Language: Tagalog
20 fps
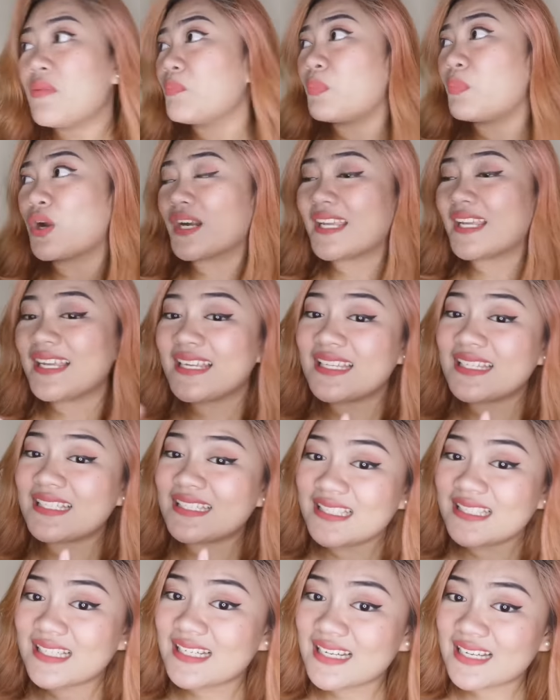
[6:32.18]
porque
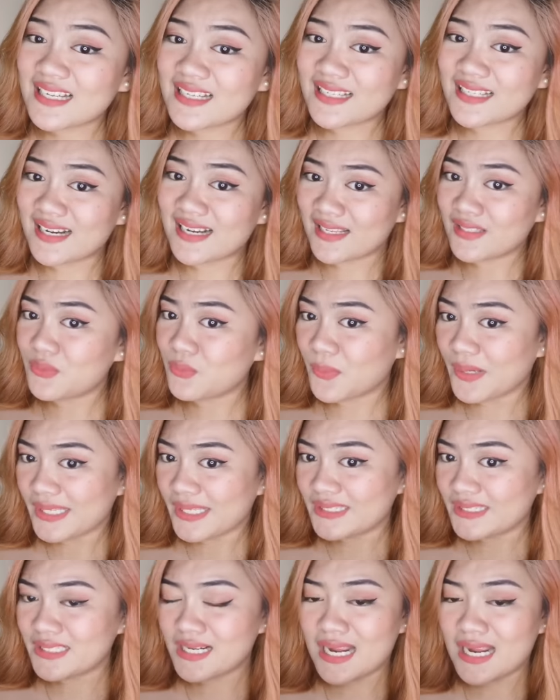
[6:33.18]
hindi ka
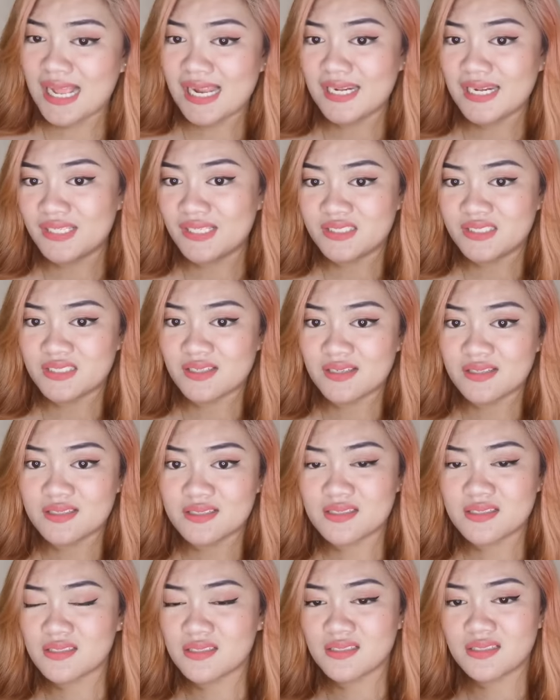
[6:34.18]
nakagraduate ng college
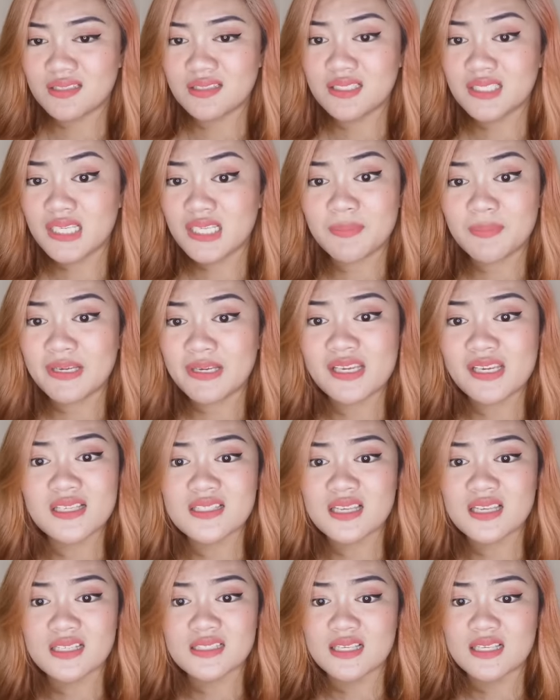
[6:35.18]
is hindi ka
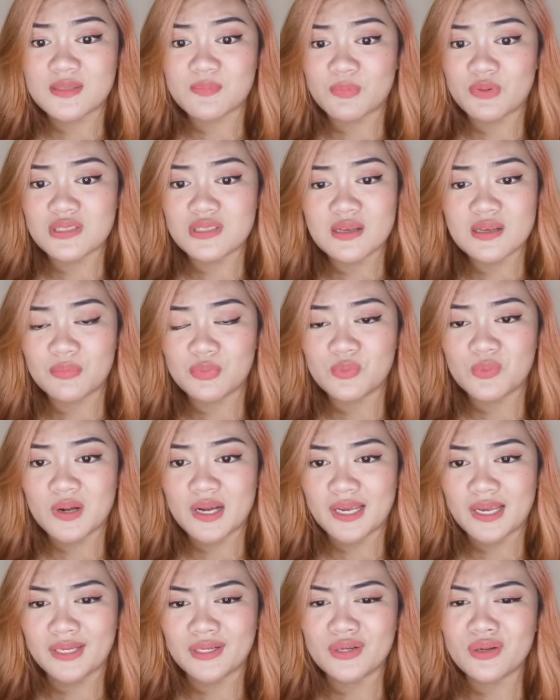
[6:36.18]
magiging successful sa
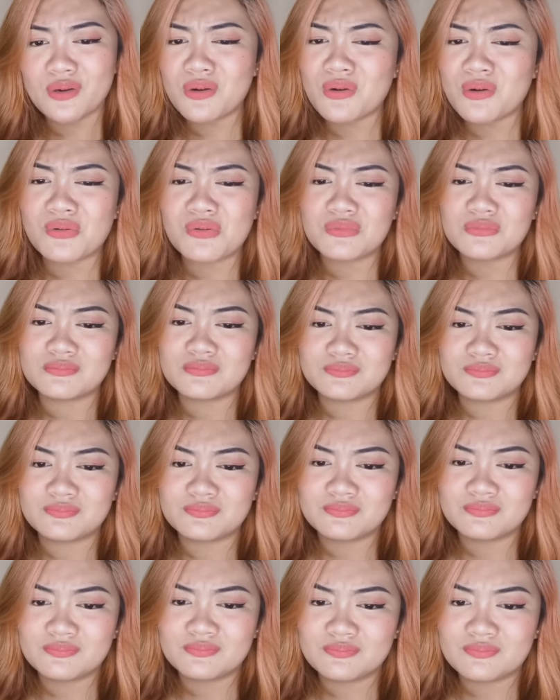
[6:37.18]
buhay. No.
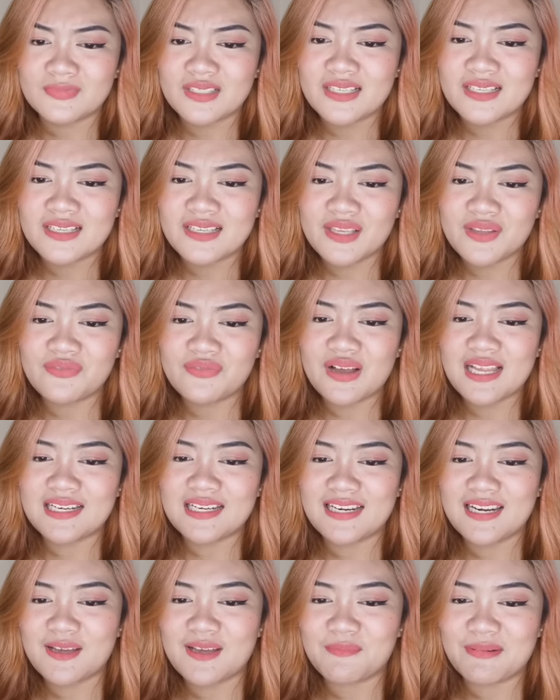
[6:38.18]

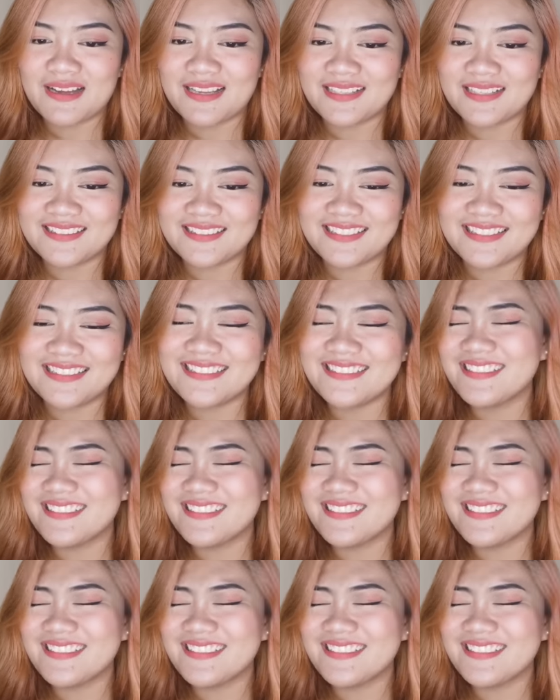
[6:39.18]
Ivana Labati.